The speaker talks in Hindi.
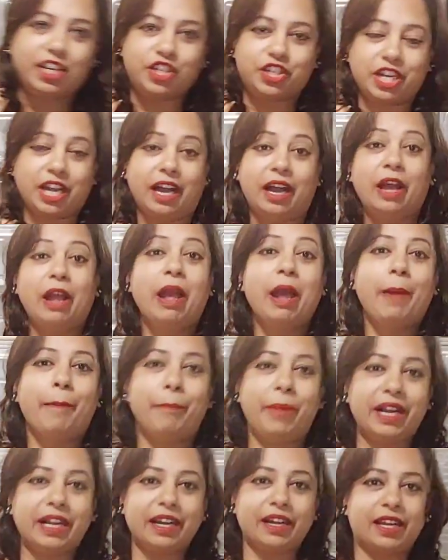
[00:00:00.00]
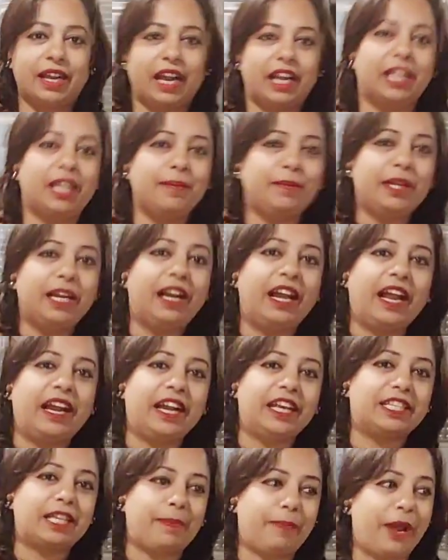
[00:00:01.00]
इच्छा बट हाँ। कहीं भी
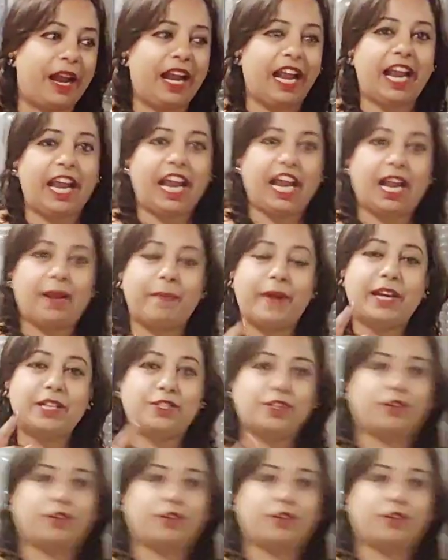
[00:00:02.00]
लेने से पहले एक बार